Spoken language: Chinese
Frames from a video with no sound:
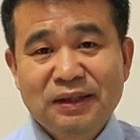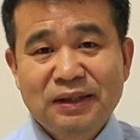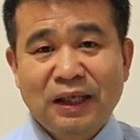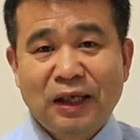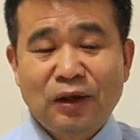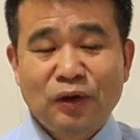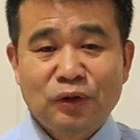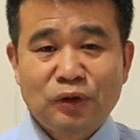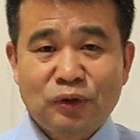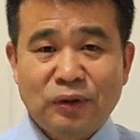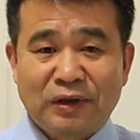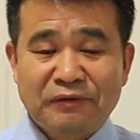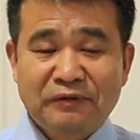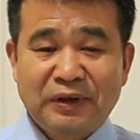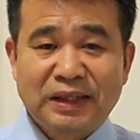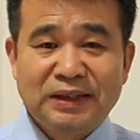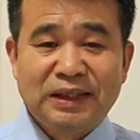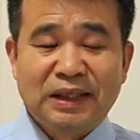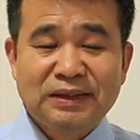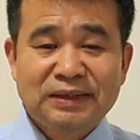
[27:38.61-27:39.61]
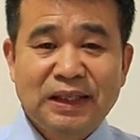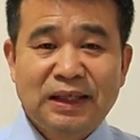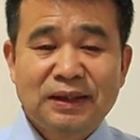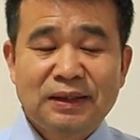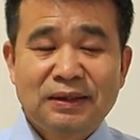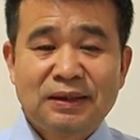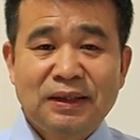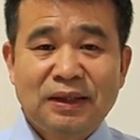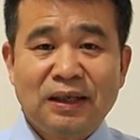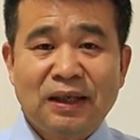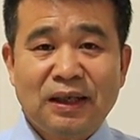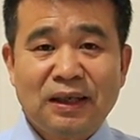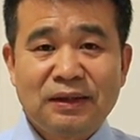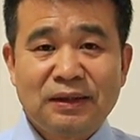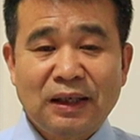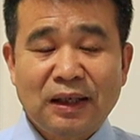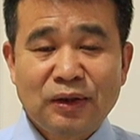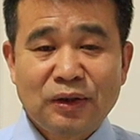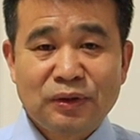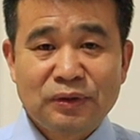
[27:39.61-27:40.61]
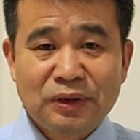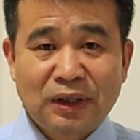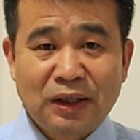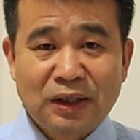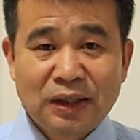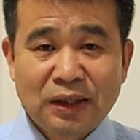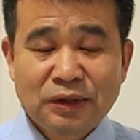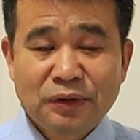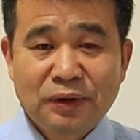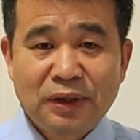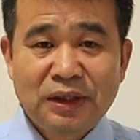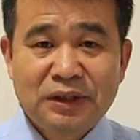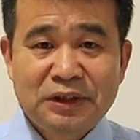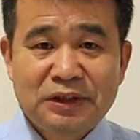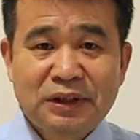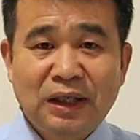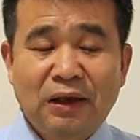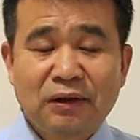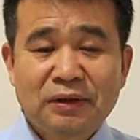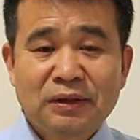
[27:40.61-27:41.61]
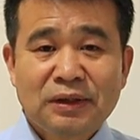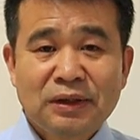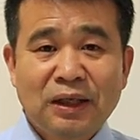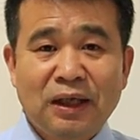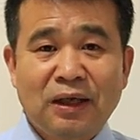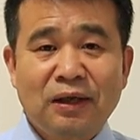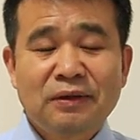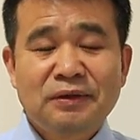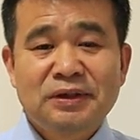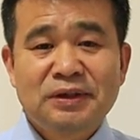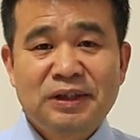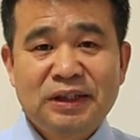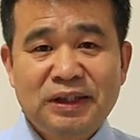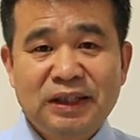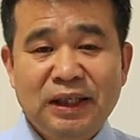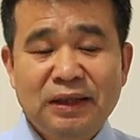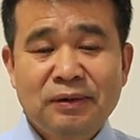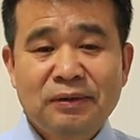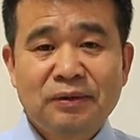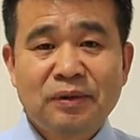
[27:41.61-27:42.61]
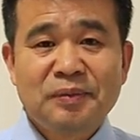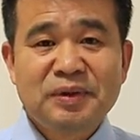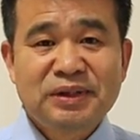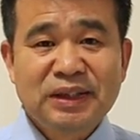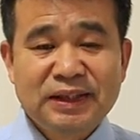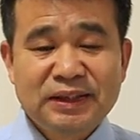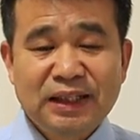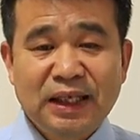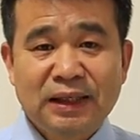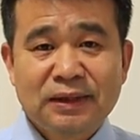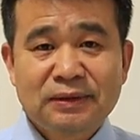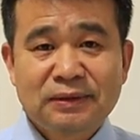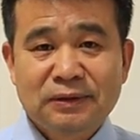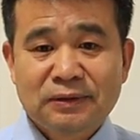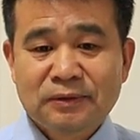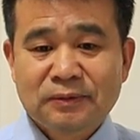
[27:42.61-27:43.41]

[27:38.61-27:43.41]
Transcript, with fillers: 然后转发点赞啊，然后让更多人知道。好，谢谢，我们再见。